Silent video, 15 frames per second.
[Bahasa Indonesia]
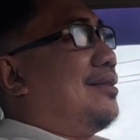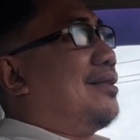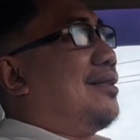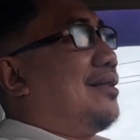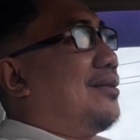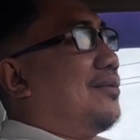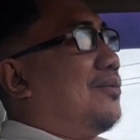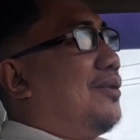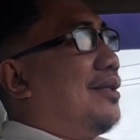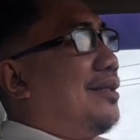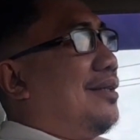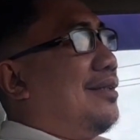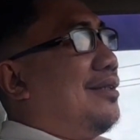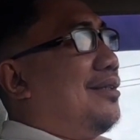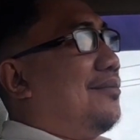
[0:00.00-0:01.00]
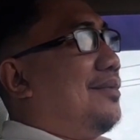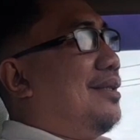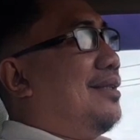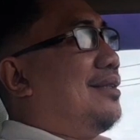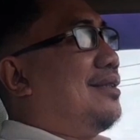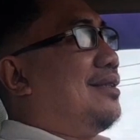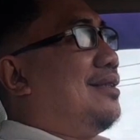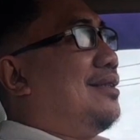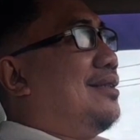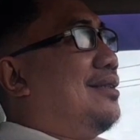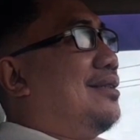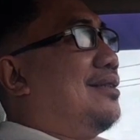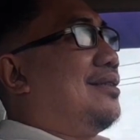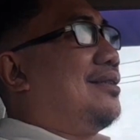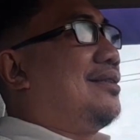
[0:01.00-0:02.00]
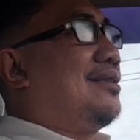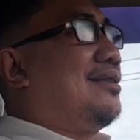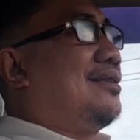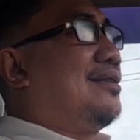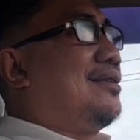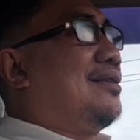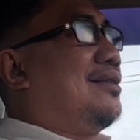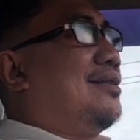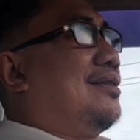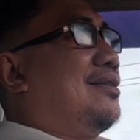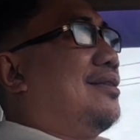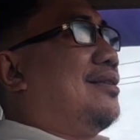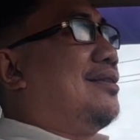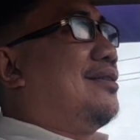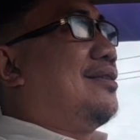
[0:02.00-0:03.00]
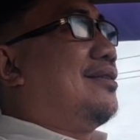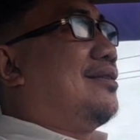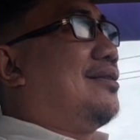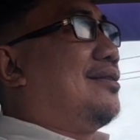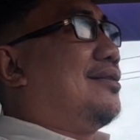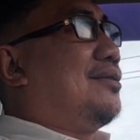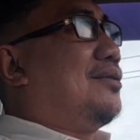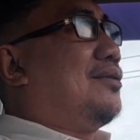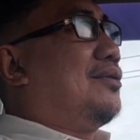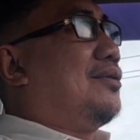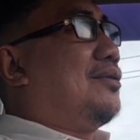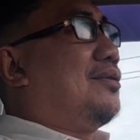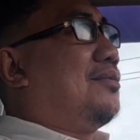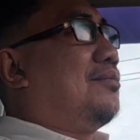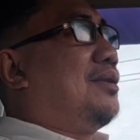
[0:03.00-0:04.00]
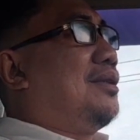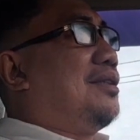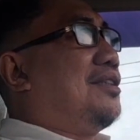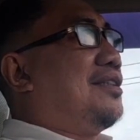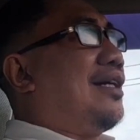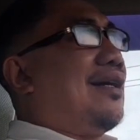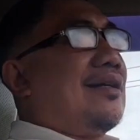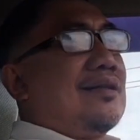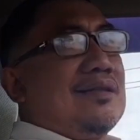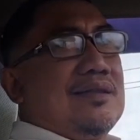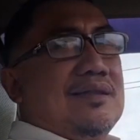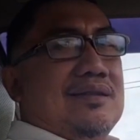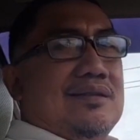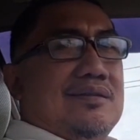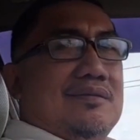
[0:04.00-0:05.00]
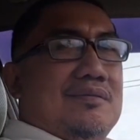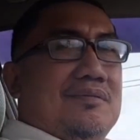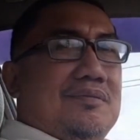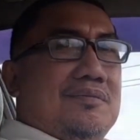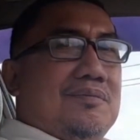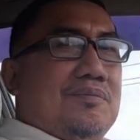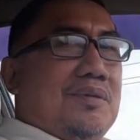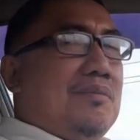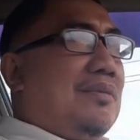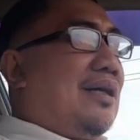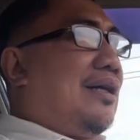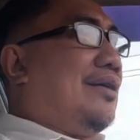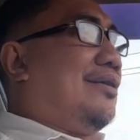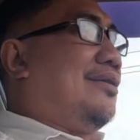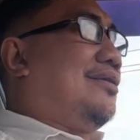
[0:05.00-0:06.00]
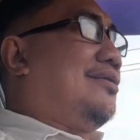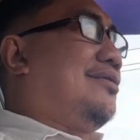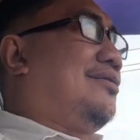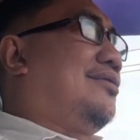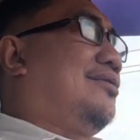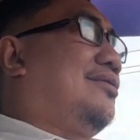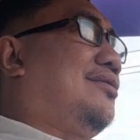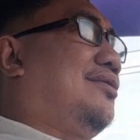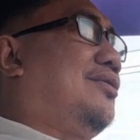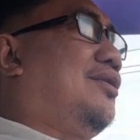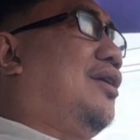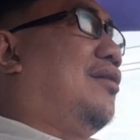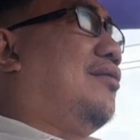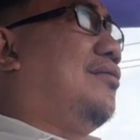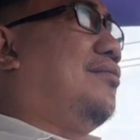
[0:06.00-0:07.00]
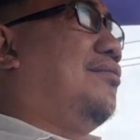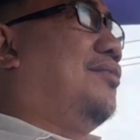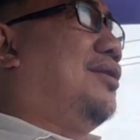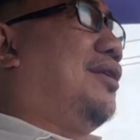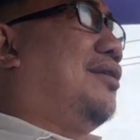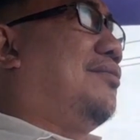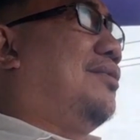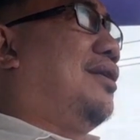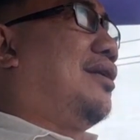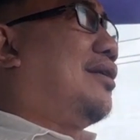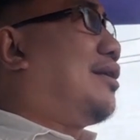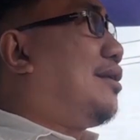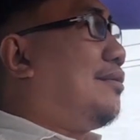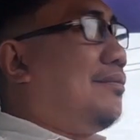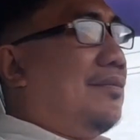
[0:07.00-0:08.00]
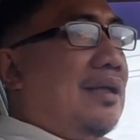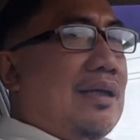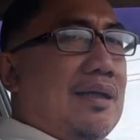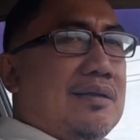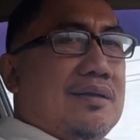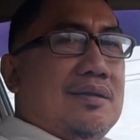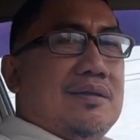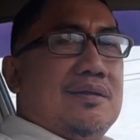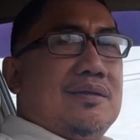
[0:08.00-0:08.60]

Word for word: dengan uang yang dia miliki uh, mencari pemain yang benar-benar hebat,